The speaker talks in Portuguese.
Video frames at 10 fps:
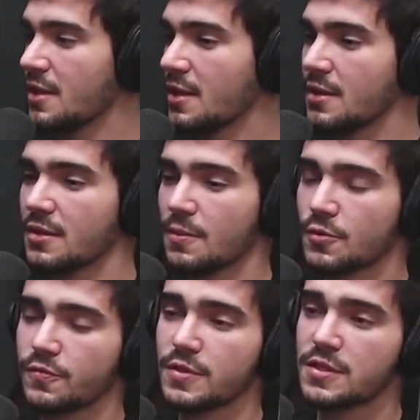E
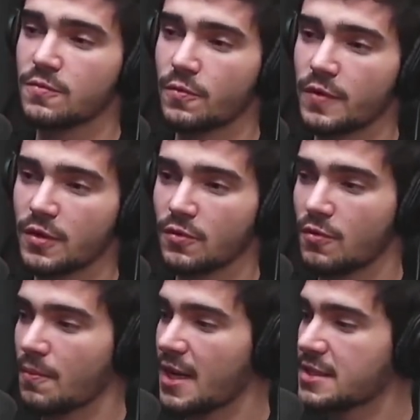depois fui desenvolvendo
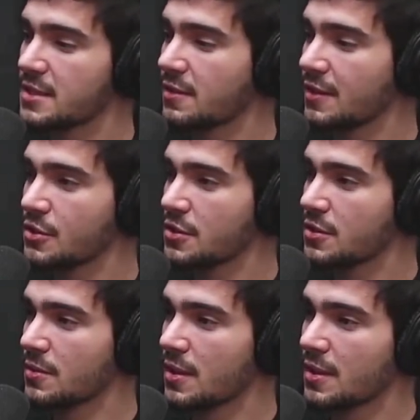com base
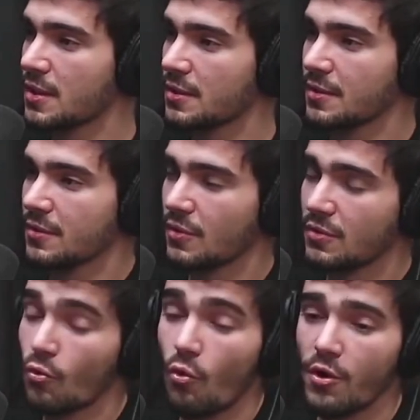nas, é,
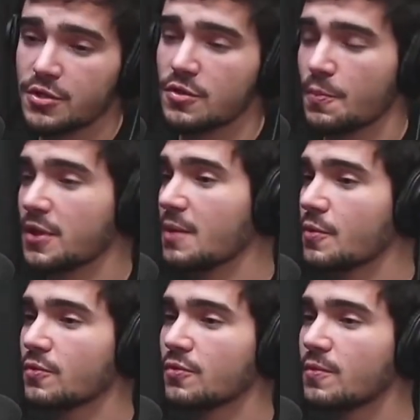no gosto de poder ir
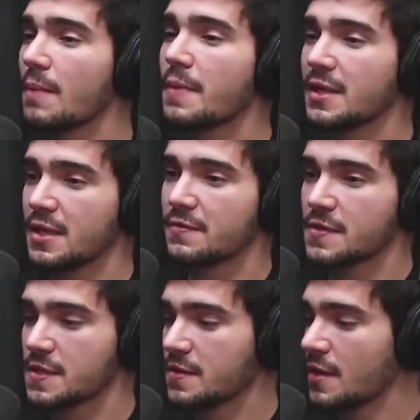para o YouTube e aprender a
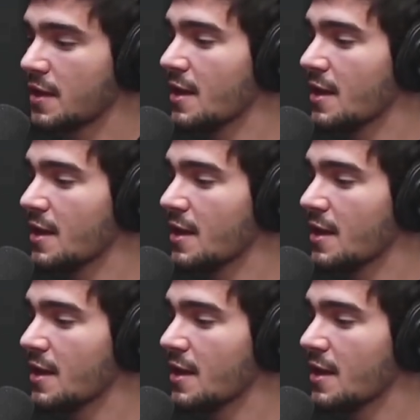fazer.